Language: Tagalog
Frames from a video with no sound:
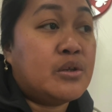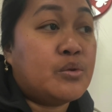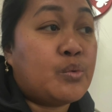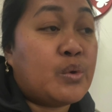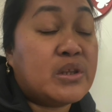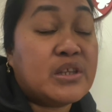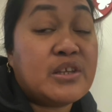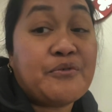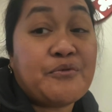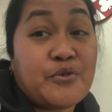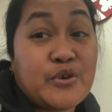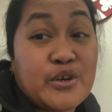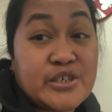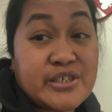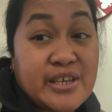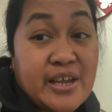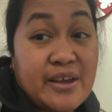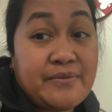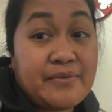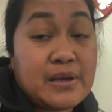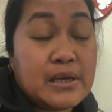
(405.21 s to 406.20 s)

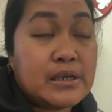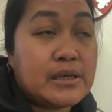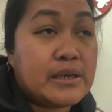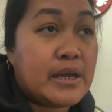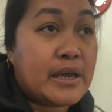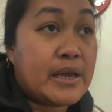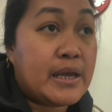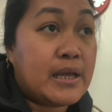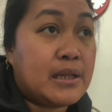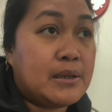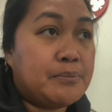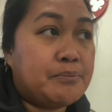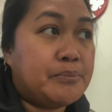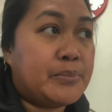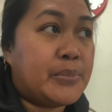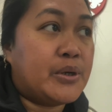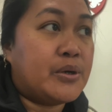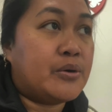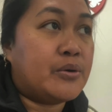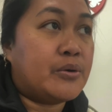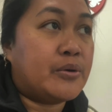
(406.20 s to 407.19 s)
24-7 na help
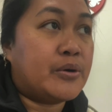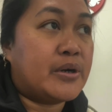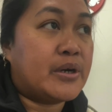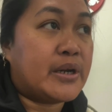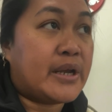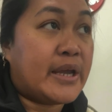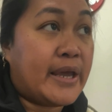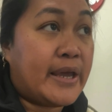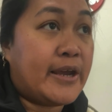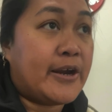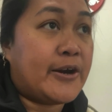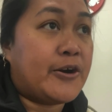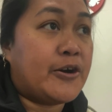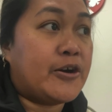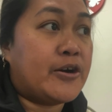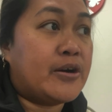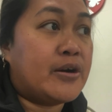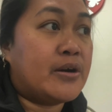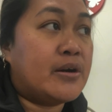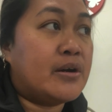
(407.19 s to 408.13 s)
or care.